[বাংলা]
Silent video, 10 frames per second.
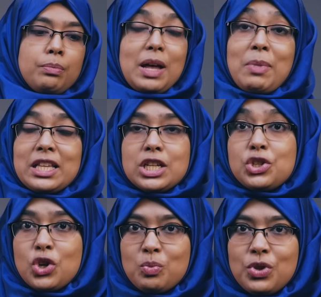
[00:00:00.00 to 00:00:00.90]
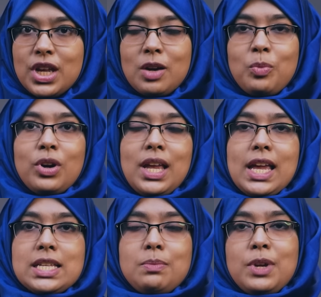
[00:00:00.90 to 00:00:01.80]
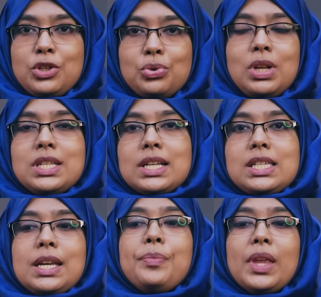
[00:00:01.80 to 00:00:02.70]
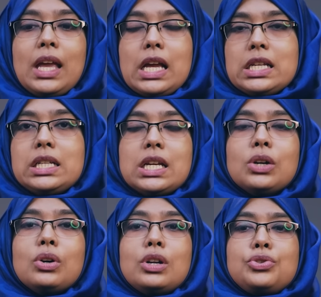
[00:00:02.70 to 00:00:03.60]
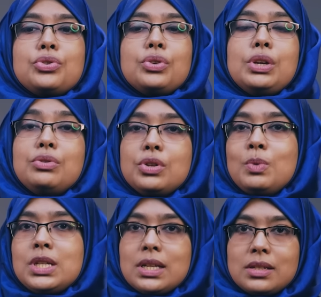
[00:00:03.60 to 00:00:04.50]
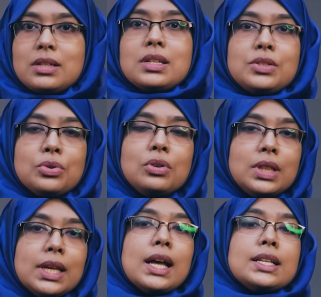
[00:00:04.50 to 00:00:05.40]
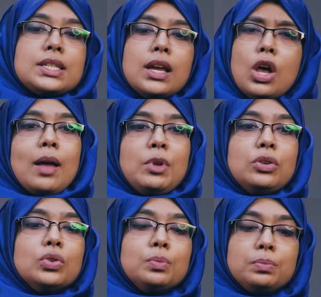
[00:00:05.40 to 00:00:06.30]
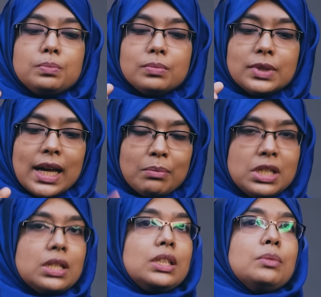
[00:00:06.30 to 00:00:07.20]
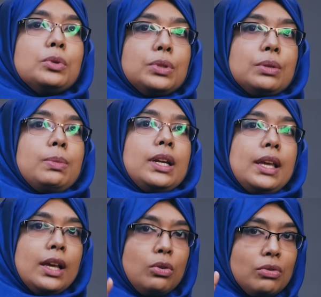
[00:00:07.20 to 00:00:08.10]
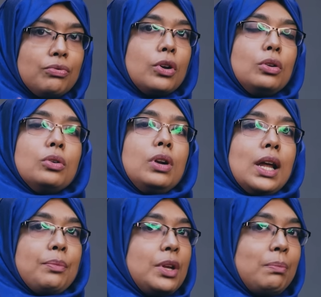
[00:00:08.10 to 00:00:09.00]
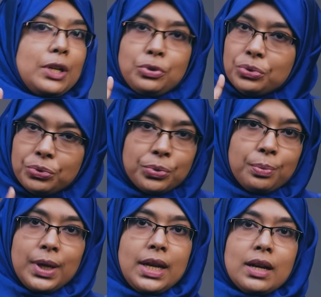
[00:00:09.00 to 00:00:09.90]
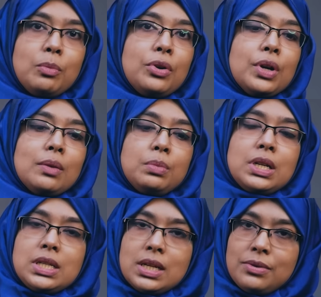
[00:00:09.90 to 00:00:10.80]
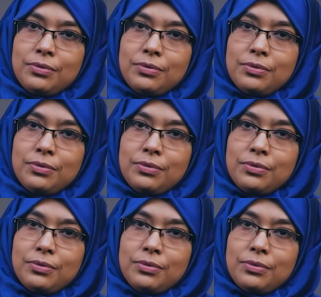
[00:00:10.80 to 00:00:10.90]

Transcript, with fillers: বা বাচ্চা জন্ম দেওয়ার পরে এই যে পেট ঝুলে যাচ্ছে এটা ঠিক করার জন্য ইউটিউবে যে এক্সারসাইজগুলো দেয়া আছে আমি খুব দাবির সাথে বলতে পারি এগুলো ফলো করলে আপনার পেট তো কমবেই না বরং আপনার যে